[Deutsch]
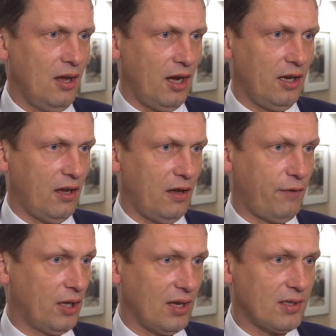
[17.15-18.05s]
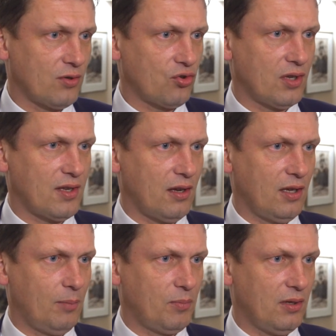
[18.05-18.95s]
ein fantastisches
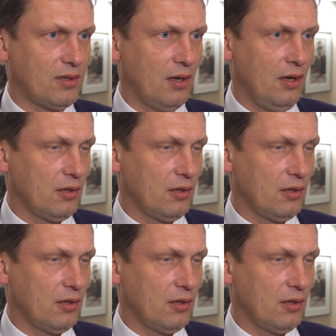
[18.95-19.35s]
Ergebnis.